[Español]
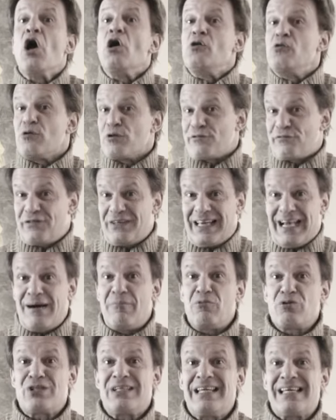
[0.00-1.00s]
nos
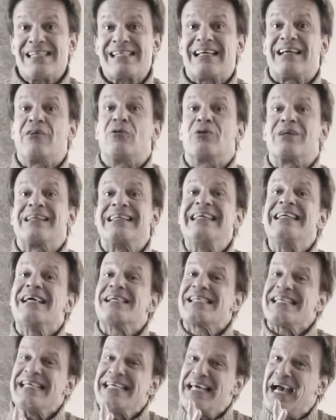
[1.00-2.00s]
fijamos en las
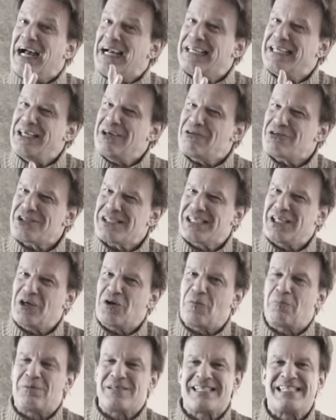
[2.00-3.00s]
cortinas y aquí os
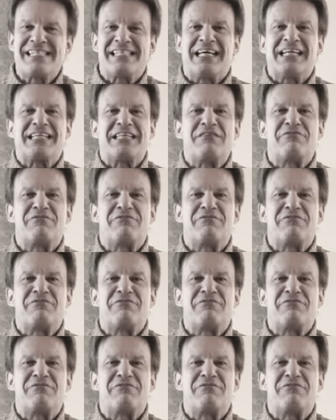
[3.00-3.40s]
quiero presentar